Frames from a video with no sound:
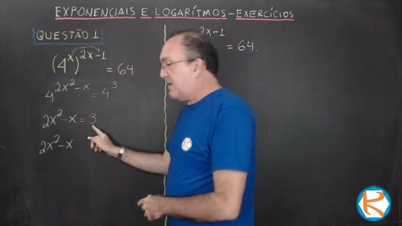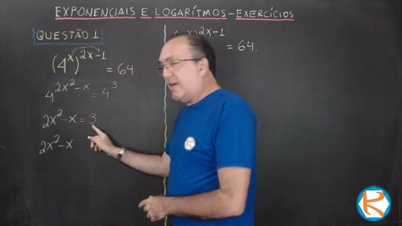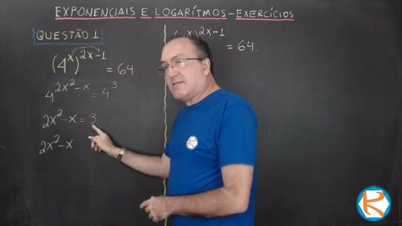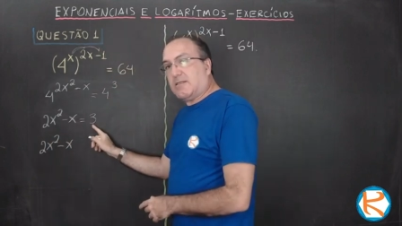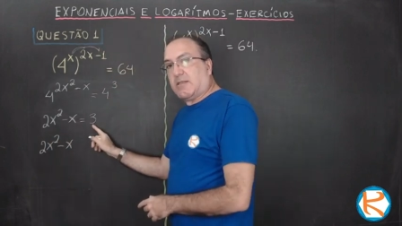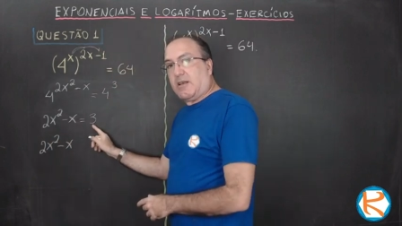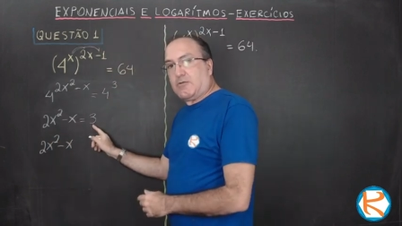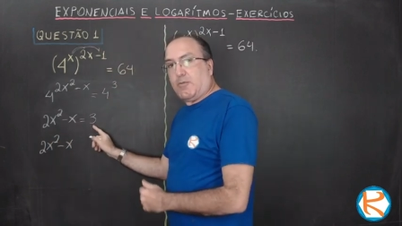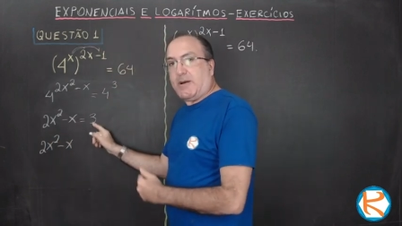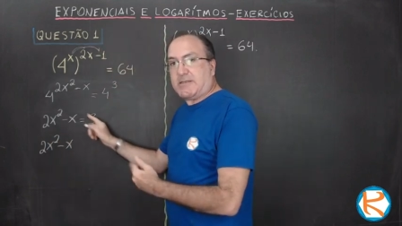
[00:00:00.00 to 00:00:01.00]
esse 3
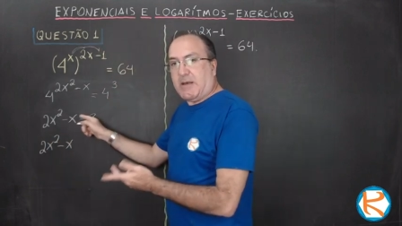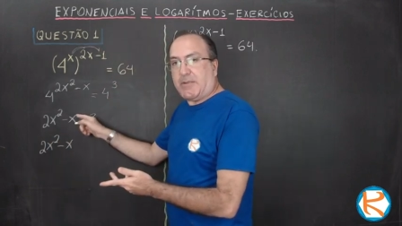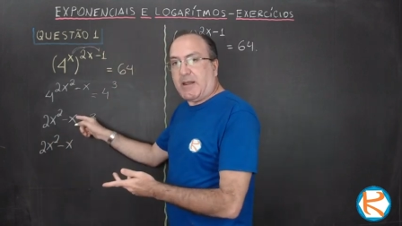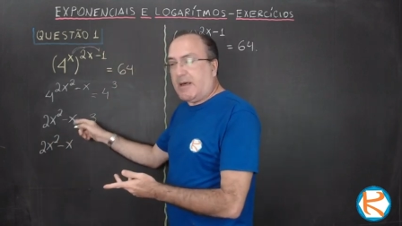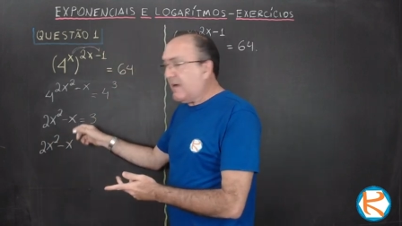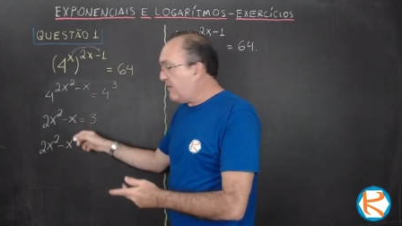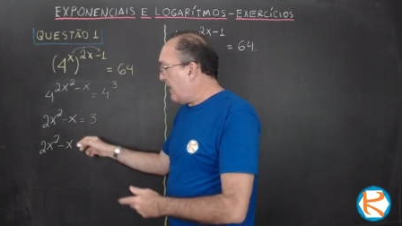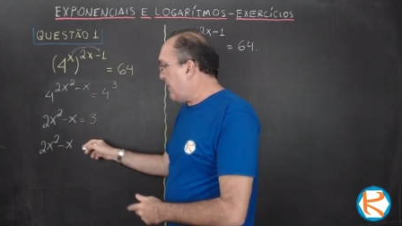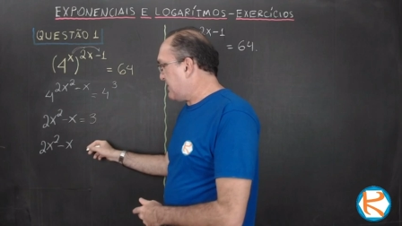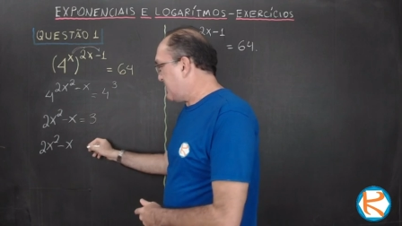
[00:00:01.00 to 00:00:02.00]
vou passar para lá, vai passar